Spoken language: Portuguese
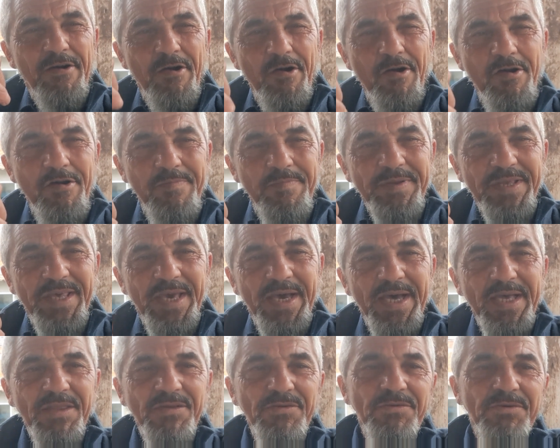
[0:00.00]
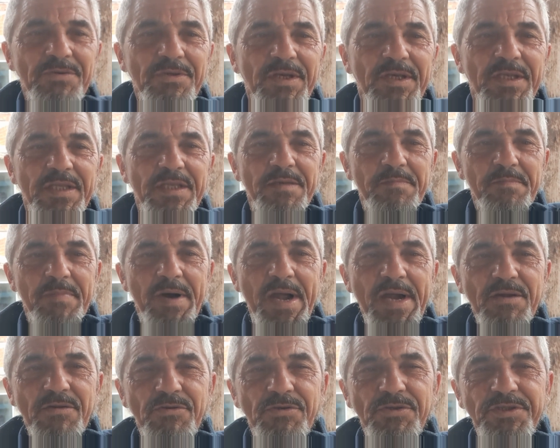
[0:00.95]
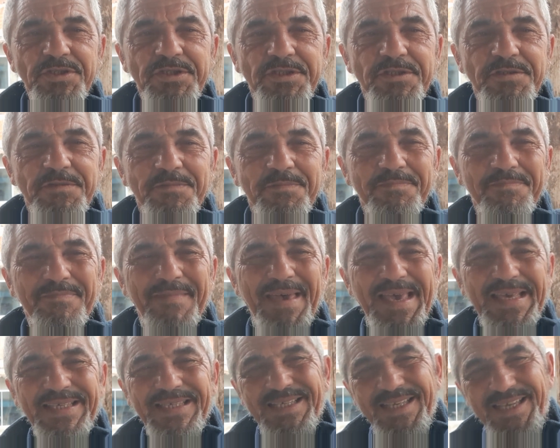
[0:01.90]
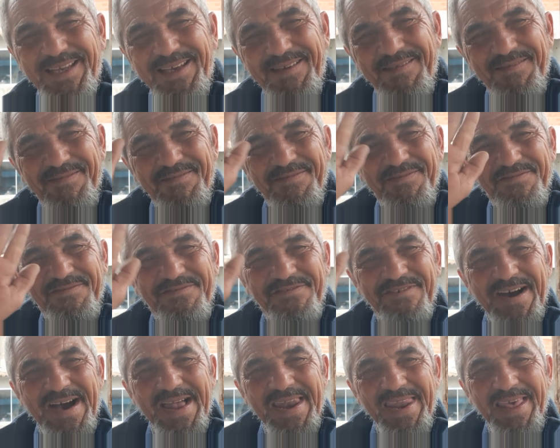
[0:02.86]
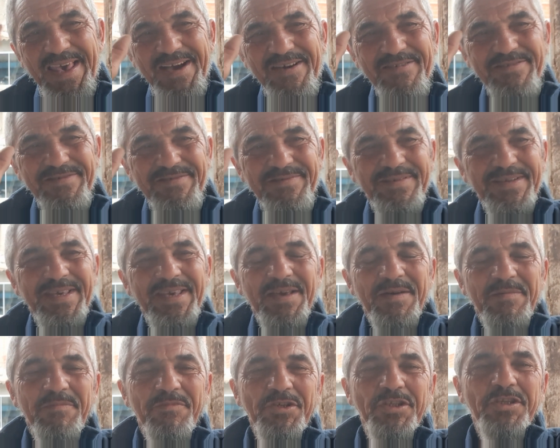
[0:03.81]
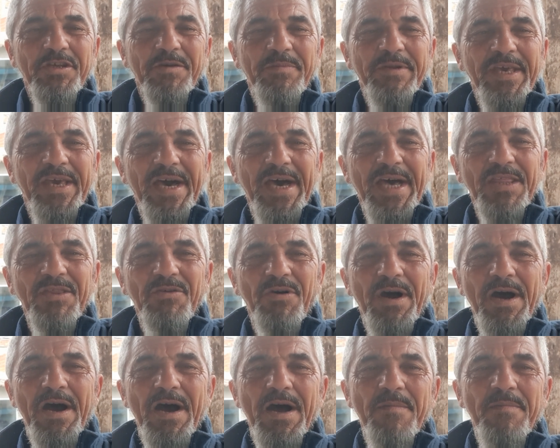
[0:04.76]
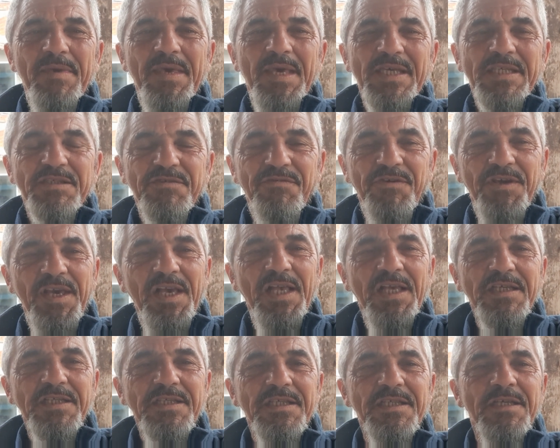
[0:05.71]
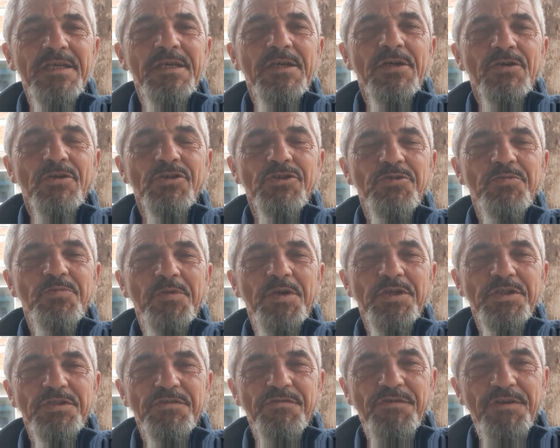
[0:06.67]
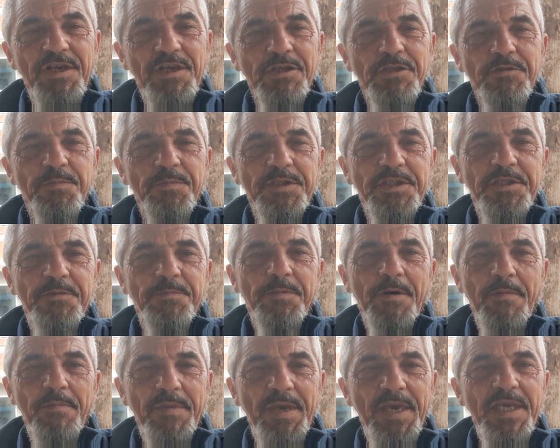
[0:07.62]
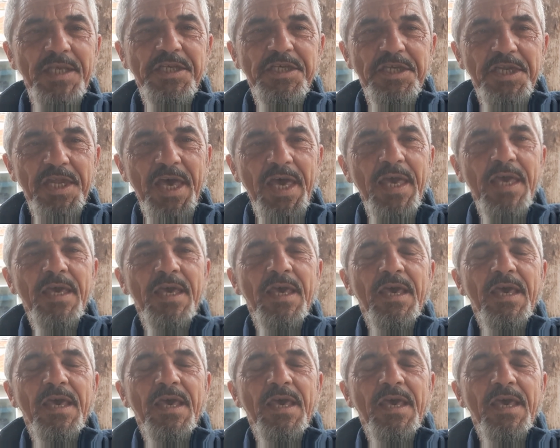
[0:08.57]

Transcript: Obrigado de Marcos Mestre. Valeu! Muito obrigado a minhas filhas, os meus filhos principalmente, né?